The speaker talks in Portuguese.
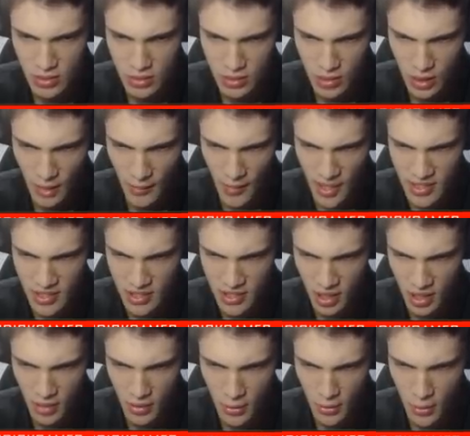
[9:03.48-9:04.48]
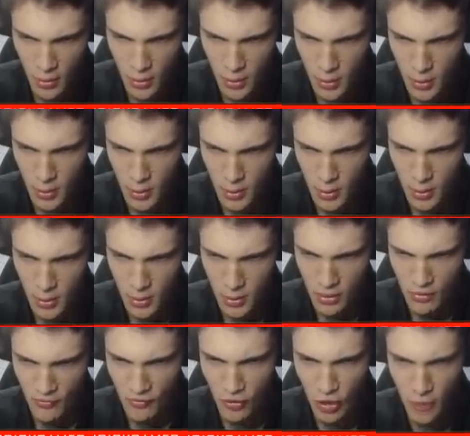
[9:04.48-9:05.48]
Calma aí, a gente. Fe...
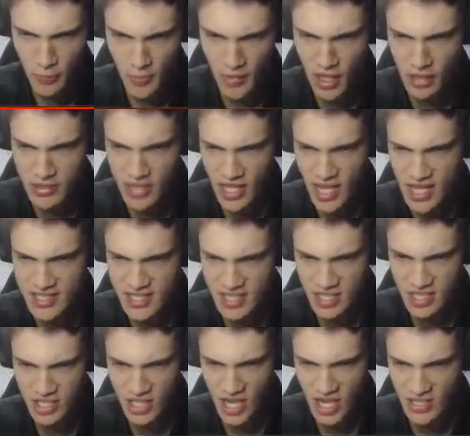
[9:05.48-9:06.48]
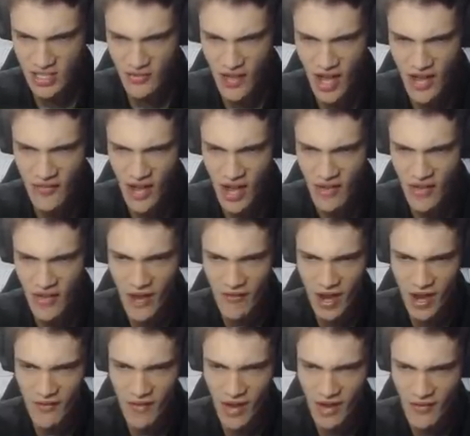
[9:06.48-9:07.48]
Fura o pneu deles, a gente, Carter. Vai, vai, vai,
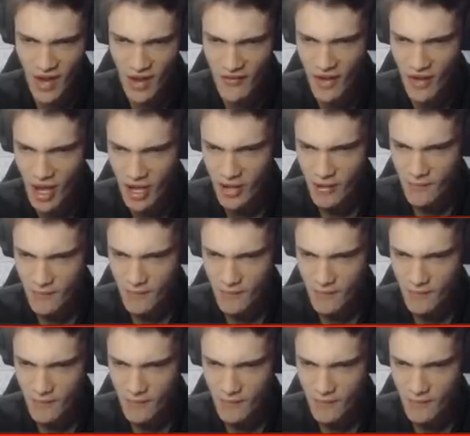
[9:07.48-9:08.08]
vai, vai, vai, vai.